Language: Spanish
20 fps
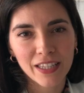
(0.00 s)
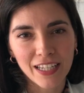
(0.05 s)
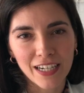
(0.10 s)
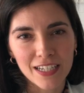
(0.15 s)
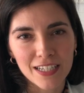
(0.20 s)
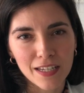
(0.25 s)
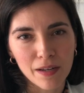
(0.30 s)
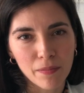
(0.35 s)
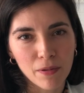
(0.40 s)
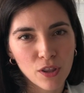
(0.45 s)

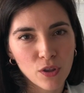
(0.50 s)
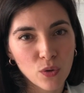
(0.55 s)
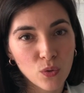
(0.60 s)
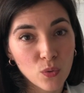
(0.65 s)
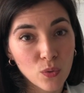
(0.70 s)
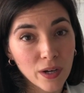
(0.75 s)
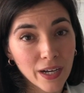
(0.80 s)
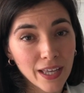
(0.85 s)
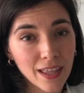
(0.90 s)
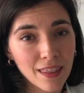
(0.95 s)
En el servicio
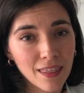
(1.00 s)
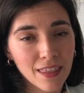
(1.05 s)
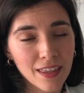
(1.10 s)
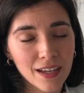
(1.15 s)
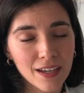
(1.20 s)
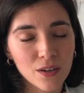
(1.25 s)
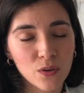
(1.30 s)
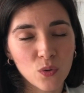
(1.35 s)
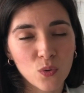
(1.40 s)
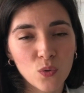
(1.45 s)
de
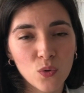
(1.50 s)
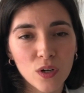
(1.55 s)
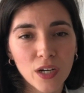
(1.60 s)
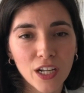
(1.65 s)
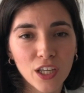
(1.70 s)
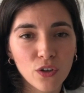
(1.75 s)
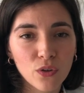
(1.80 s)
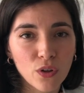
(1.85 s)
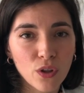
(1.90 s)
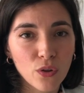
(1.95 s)
urgencia hubo
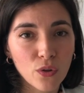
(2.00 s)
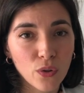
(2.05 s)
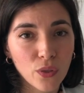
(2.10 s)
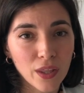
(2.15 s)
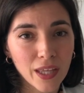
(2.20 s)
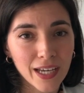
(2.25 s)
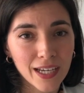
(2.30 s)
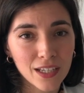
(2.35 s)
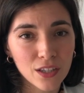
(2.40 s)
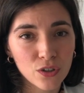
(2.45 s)
un niño de
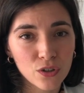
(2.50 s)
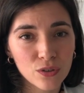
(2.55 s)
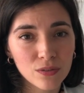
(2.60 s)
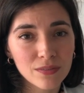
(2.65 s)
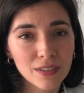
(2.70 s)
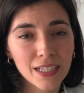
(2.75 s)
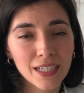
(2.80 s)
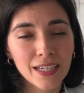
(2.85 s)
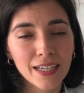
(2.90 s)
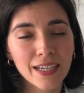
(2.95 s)
12
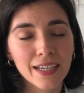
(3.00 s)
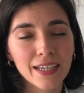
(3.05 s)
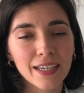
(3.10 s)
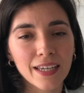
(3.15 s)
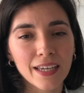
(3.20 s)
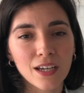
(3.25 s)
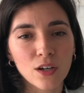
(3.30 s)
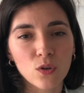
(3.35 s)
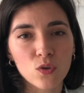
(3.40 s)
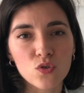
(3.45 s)
años
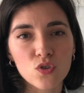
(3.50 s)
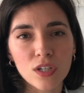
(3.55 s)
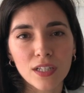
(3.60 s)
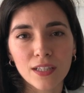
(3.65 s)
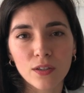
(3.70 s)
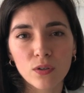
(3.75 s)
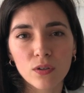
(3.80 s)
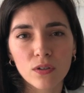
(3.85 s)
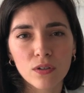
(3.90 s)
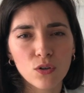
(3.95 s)
que
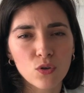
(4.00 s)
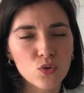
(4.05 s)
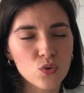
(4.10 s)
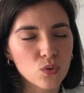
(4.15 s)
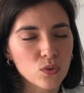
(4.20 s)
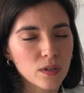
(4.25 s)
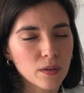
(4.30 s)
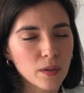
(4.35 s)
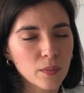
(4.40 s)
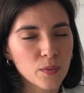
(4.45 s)

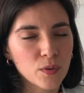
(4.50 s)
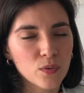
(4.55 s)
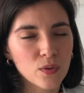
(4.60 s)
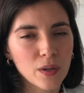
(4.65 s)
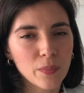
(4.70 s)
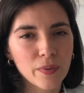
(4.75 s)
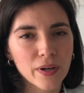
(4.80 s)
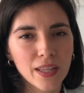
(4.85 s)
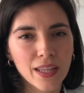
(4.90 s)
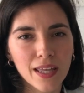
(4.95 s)
consultaba por
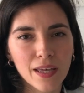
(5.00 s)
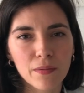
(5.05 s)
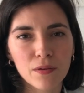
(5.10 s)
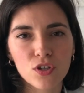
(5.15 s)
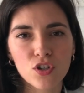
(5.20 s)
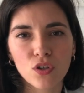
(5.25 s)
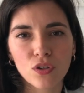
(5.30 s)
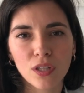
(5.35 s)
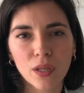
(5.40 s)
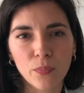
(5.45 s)
una pérdida de
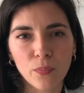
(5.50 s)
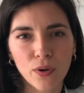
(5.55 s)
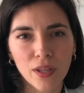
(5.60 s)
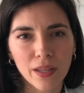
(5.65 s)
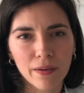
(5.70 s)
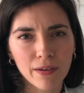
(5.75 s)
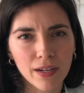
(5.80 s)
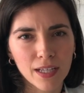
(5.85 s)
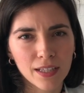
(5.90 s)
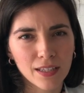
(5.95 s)
visión
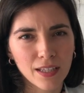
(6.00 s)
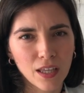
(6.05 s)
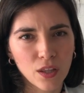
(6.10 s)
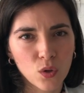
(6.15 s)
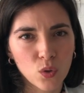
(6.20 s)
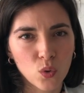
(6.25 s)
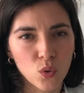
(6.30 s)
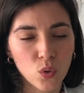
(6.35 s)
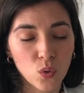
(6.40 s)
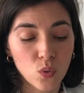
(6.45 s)
después de haber
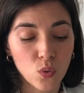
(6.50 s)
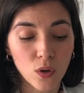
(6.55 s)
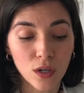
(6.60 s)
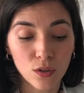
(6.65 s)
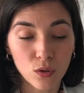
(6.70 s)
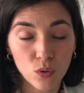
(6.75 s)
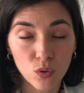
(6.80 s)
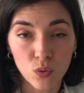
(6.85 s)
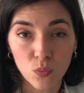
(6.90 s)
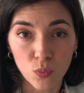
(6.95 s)
estado
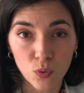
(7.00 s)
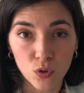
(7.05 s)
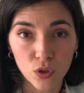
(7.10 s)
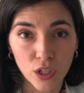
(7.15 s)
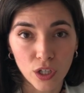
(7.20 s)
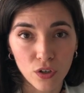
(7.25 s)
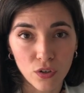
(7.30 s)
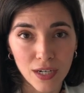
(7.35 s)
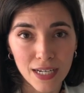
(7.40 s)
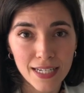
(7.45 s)
jugando con un
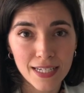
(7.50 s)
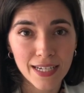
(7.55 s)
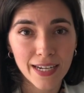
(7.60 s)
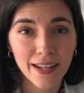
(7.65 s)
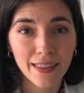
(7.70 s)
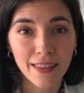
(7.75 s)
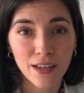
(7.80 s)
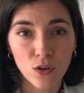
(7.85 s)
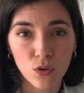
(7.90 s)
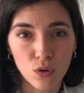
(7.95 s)
puntero
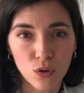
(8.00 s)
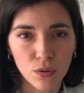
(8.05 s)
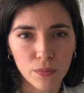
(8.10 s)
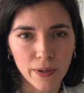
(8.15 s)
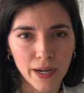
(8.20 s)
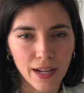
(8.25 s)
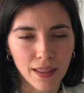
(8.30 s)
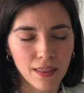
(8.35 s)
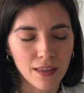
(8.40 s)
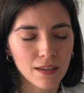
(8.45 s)
láser de color
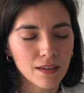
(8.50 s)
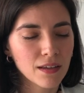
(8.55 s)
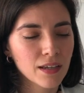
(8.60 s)
verde.